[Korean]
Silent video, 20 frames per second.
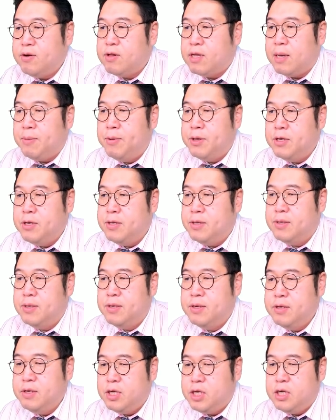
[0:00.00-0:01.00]
그렇다면은
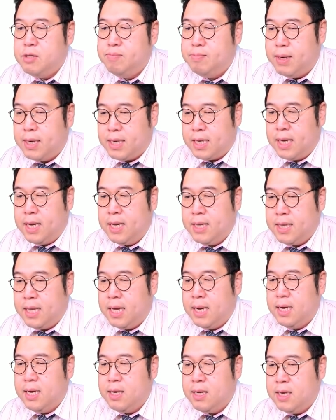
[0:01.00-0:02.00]
어, 친박계
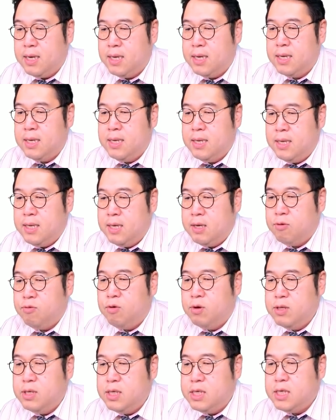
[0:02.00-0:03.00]

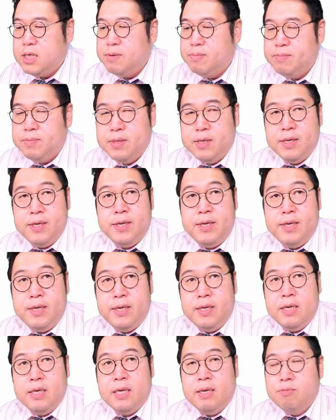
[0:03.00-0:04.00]
당권은 지금
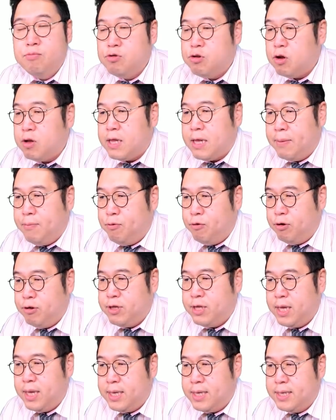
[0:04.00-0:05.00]
김무성
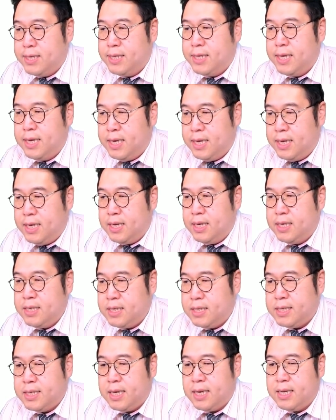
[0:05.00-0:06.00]
대표한테 있는데
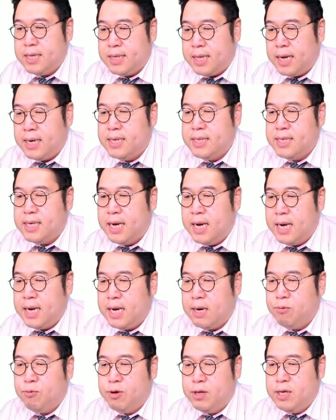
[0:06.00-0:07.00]
실상 당을
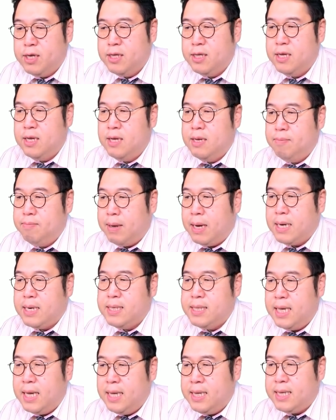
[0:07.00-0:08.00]
장악하고 있는
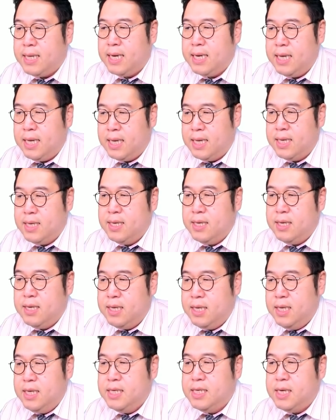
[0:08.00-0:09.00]
박근혜 일당이
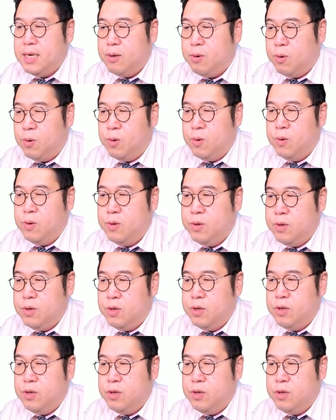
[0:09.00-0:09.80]
이재호,